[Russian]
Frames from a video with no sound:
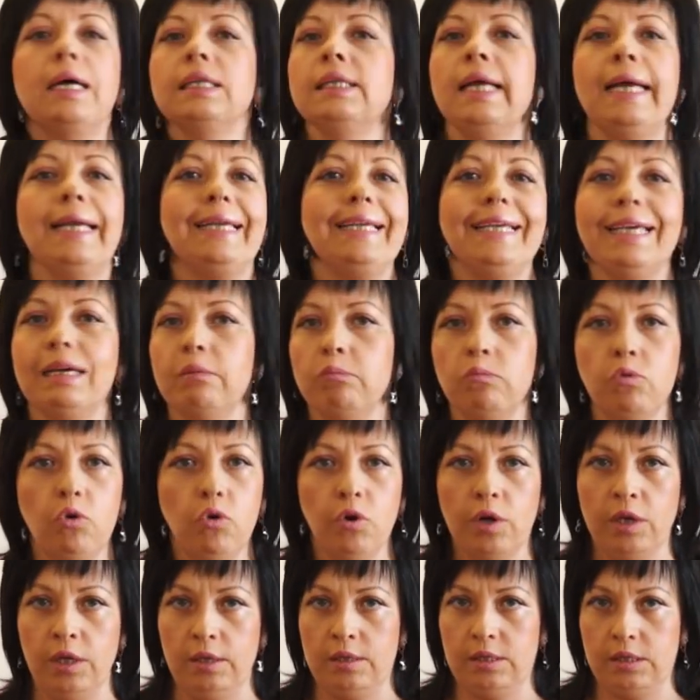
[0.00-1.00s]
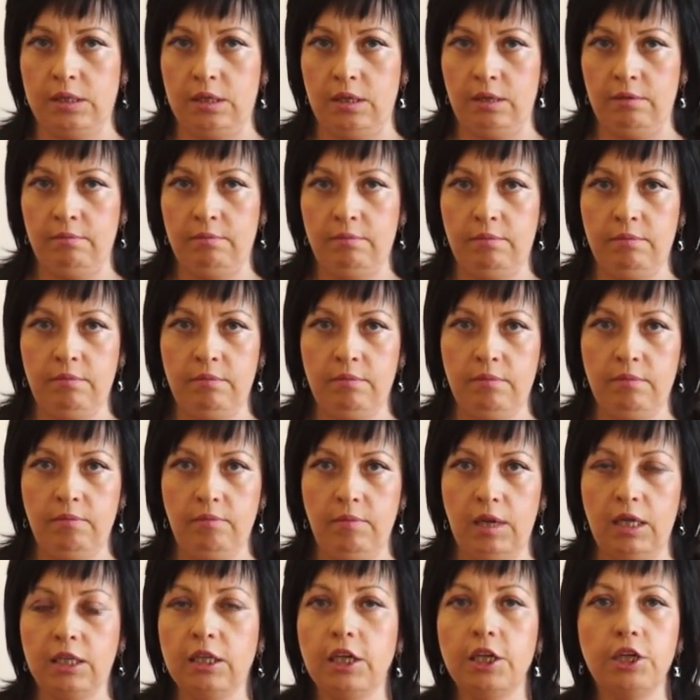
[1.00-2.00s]
она не моется,
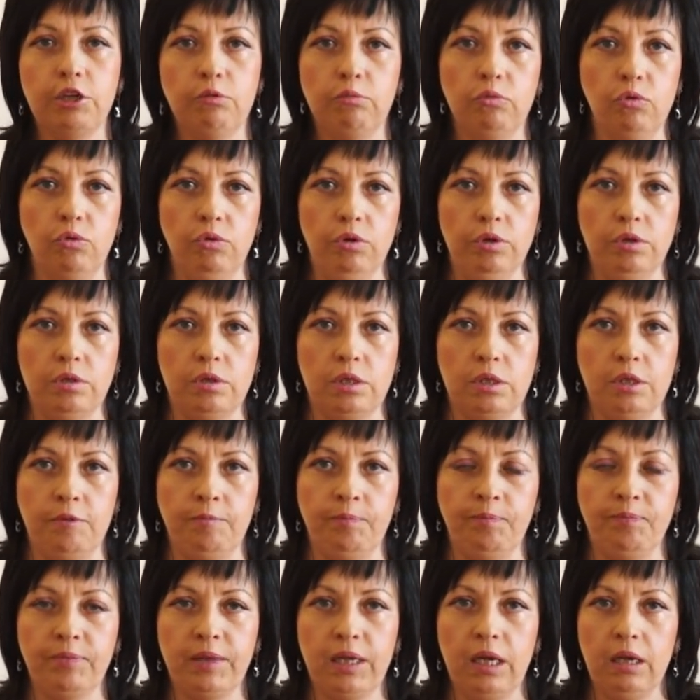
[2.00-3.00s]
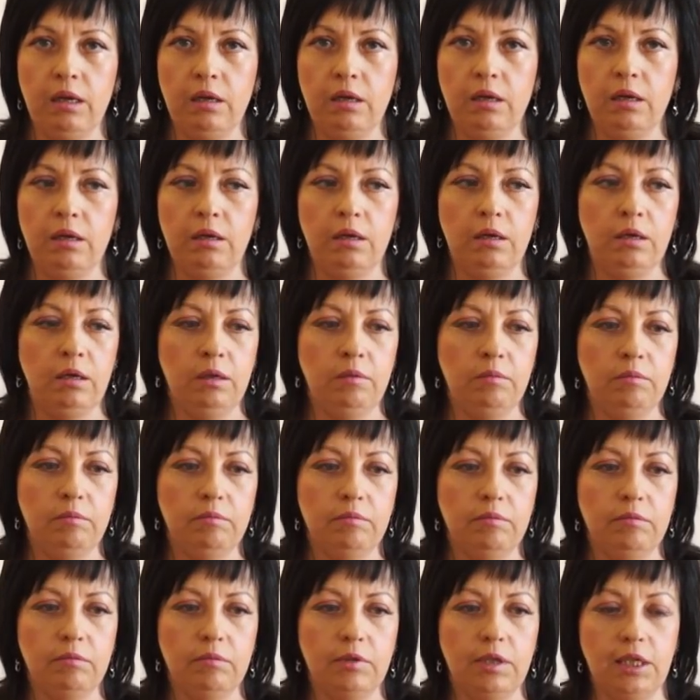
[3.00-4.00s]
она не моется. А,
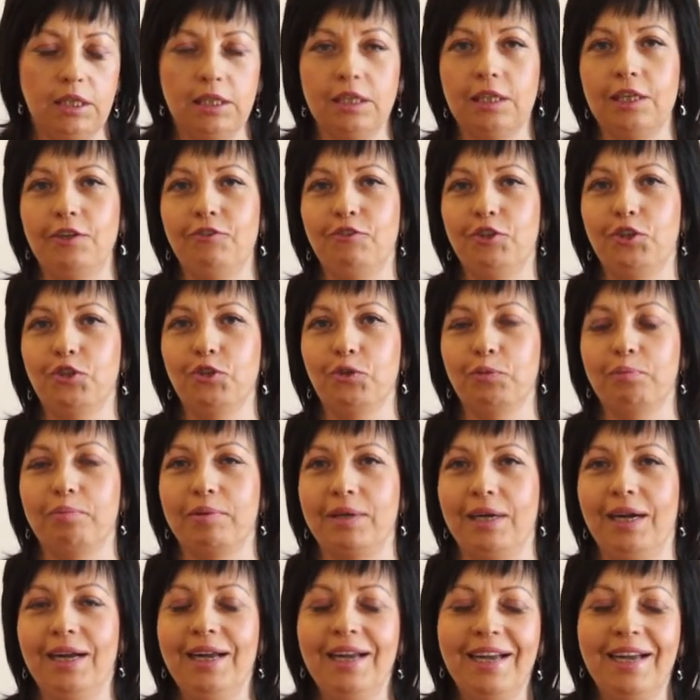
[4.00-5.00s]
хотела видео про,